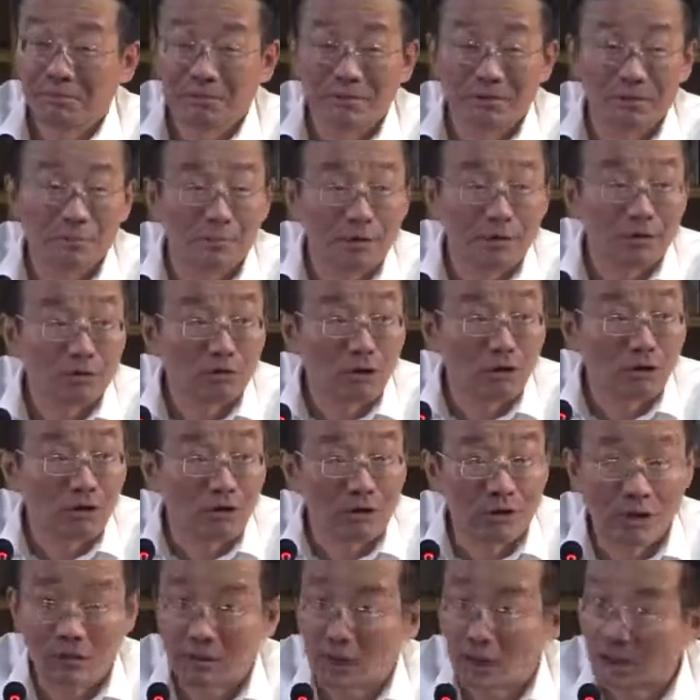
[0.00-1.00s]
你不能说李
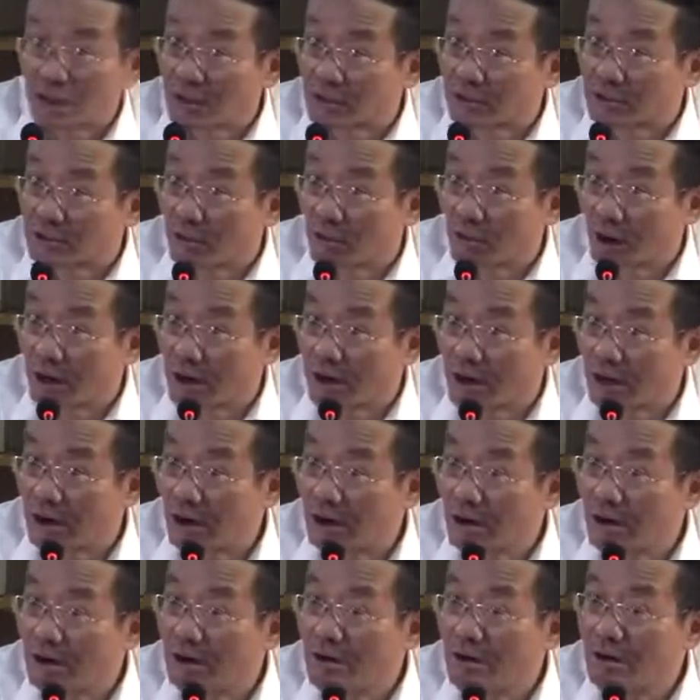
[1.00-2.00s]
康、大康是坏人
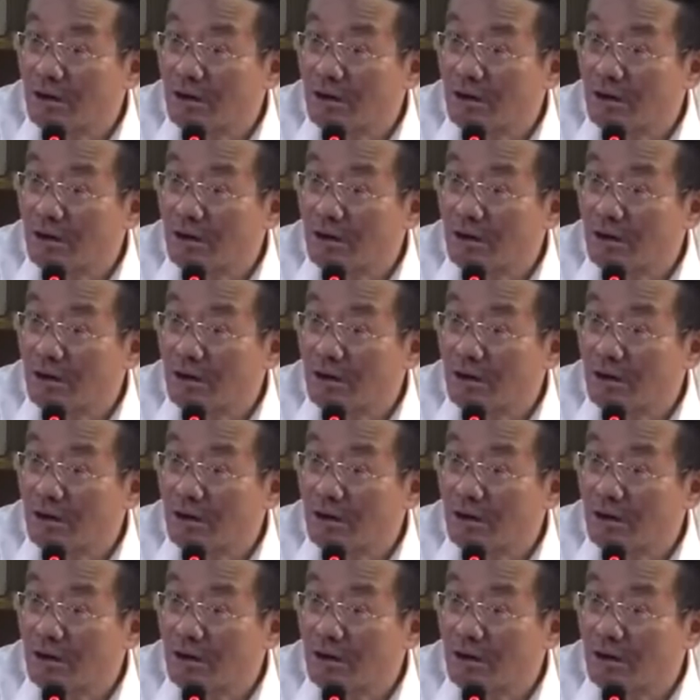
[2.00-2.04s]
啊？